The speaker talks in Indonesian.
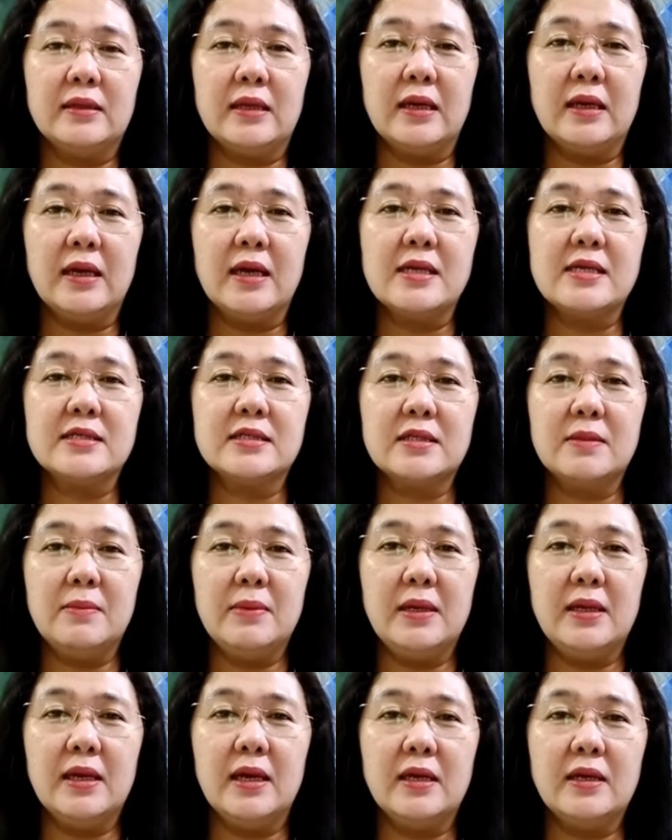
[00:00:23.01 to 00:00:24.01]
tanggal 9
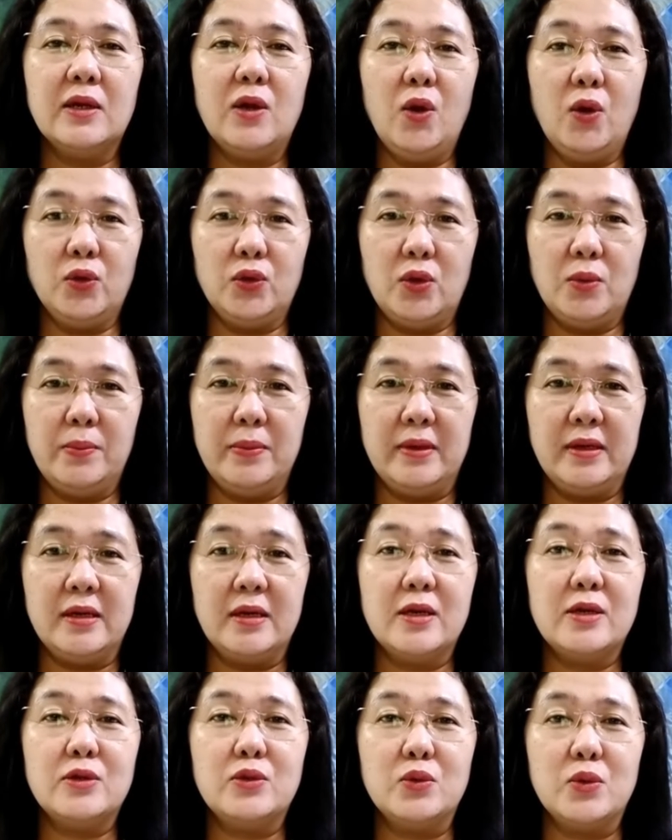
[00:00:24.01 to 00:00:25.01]

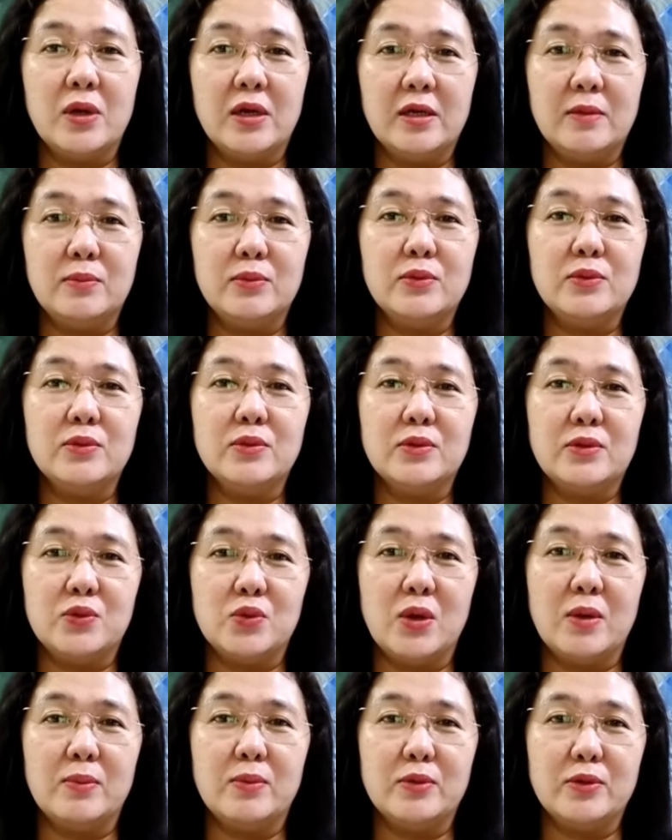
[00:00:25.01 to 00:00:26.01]
Oktober
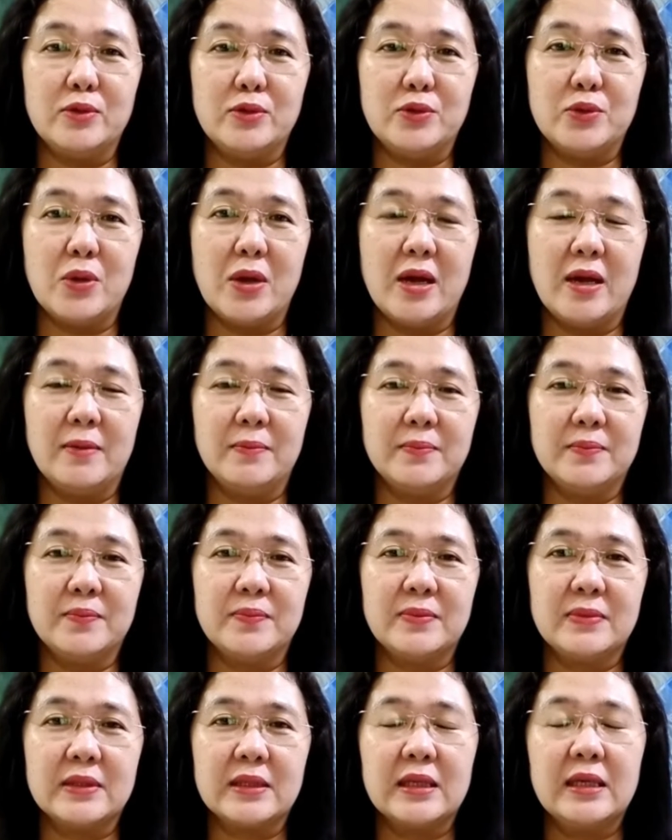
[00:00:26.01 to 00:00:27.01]

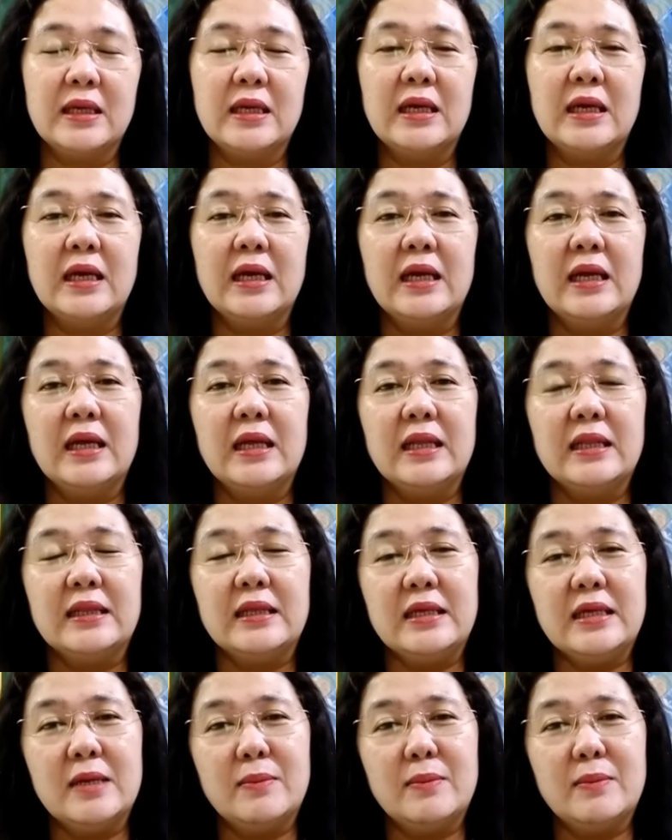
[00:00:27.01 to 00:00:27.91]
2022.